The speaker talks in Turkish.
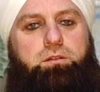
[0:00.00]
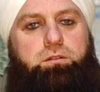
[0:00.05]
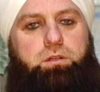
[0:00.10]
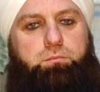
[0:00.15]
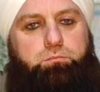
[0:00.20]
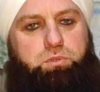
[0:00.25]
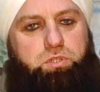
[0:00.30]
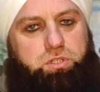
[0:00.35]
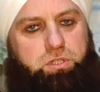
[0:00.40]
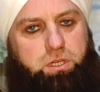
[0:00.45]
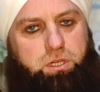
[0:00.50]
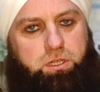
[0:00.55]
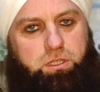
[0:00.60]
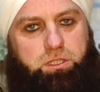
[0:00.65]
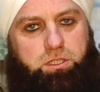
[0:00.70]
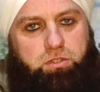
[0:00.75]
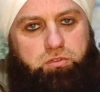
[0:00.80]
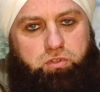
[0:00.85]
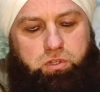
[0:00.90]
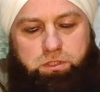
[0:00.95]
Rabbi
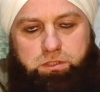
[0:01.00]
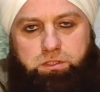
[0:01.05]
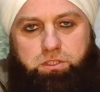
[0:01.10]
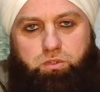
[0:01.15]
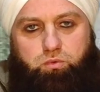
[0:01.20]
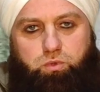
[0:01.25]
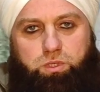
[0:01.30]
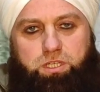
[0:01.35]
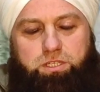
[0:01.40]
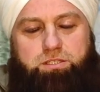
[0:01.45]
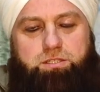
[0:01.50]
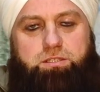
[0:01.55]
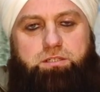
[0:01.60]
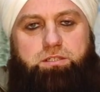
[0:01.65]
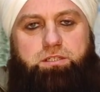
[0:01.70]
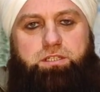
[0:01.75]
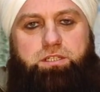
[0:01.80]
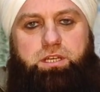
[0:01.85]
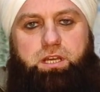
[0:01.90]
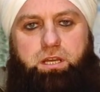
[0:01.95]
şahli sadri ve
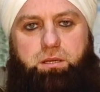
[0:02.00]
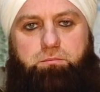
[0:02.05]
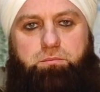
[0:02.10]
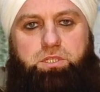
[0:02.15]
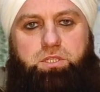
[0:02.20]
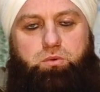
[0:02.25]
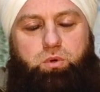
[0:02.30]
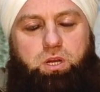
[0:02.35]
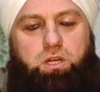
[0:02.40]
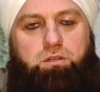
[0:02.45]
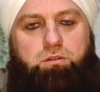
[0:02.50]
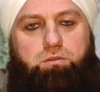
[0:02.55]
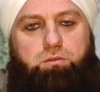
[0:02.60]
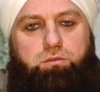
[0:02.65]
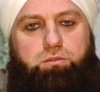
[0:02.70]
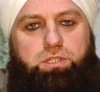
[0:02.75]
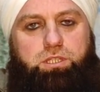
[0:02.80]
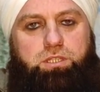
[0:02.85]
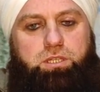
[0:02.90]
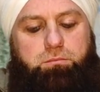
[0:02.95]
yessirli emri ve hlul
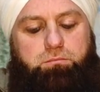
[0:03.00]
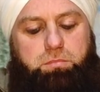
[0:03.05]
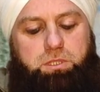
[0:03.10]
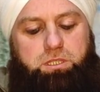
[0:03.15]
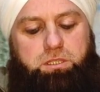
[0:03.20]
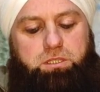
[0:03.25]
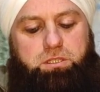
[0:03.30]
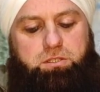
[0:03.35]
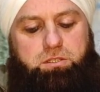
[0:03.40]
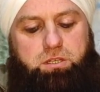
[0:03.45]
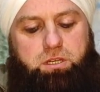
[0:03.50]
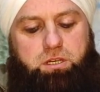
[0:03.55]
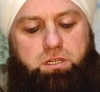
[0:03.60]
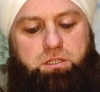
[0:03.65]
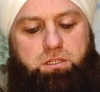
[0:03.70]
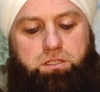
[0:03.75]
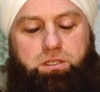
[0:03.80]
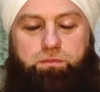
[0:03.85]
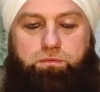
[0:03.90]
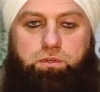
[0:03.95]
ukdeten min
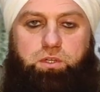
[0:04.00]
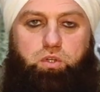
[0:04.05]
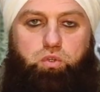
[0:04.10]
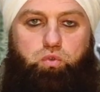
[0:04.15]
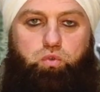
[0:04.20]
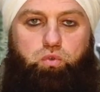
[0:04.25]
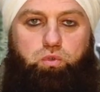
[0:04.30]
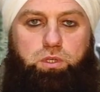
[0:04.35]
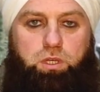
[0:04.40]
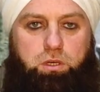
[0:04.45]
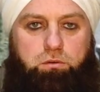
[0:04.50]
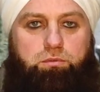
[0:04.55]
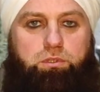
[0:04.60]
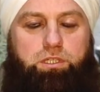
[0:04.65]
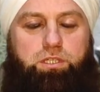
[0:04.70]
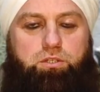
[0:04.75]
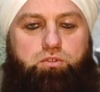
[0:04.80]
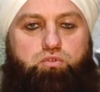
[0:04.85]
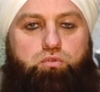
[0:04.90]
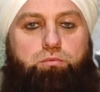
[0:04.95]
lisani yefkahu
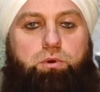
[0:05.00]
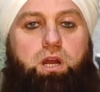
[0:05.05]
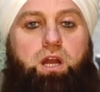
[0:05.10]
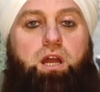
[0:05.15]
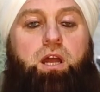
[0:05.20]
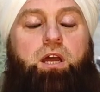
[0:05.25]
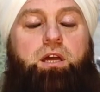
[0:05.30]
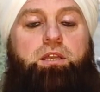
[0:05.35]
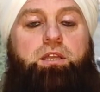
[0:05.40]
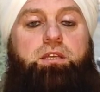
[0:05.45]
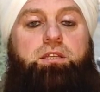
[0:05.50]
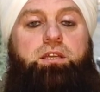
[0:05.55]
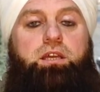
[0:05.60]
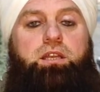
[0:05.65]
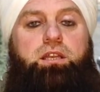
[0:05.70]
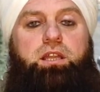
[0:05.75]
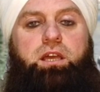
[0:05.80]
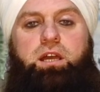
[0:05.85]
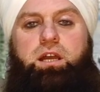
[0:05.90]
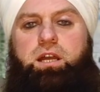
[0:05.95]
kavli
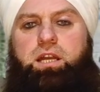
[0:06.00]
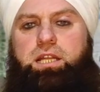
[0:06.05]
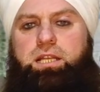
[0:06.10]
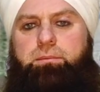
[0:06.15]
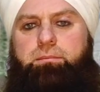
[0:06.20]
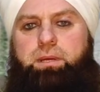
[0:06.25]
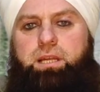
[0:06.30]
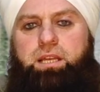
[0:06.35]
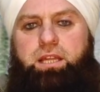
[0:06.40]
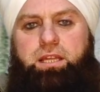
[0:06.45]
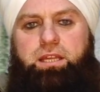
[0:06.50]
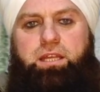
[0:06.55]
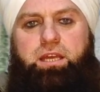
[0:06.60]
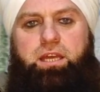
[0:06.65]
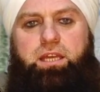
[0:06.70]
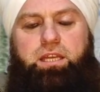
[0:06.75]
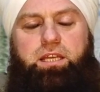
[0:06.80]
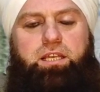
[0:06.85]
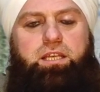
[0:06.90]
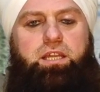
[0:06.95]
Subhaneke la ilme
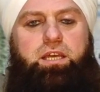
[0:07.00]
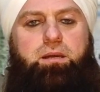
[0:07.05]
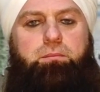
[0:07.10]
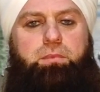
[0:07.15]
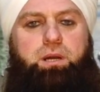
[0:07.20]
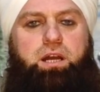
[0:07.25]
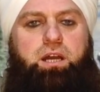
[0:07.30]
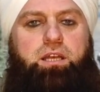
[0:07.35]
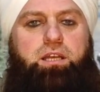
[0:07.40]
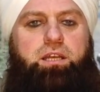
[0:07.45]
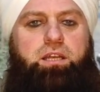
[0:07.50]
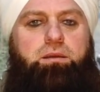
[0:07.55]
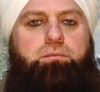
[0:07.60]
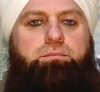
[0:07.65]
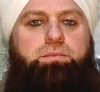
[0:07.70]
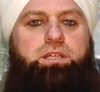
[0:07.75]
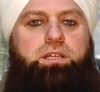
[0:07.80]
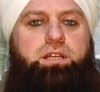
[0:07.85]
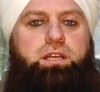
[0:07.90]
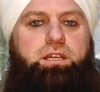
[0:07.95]
lena illa
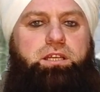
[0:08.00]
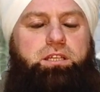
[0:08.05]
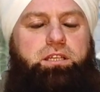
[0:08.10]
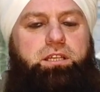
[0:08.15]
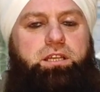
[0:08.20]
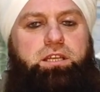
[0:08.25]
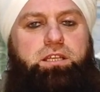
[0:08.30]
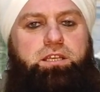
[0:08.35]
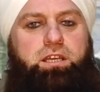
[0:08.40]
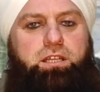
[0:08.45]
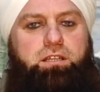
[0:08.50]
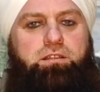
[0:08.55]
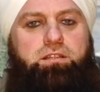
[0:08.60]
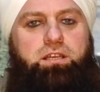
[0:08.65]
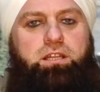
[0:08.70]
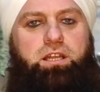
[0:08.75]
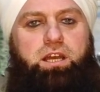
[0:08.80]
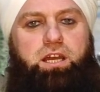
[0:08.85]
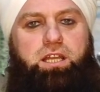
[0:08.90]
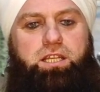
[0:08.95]
ma'allemtena inneke
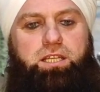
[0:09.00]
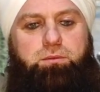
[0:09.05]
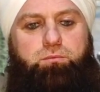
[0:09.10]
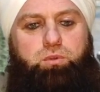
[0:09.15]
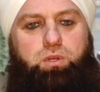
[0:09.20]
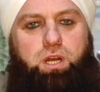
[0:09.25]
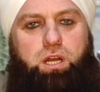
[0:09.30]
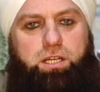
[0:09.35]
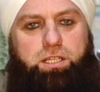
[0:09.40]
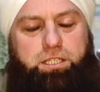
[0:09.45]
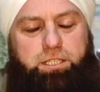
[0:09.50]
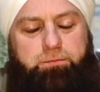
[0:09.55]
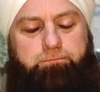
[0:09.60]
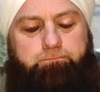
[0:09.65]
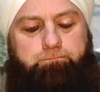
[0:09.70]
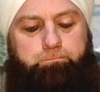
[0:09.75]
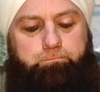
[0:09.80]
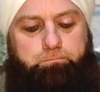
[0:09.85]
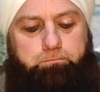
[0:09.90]
entel alimul hakim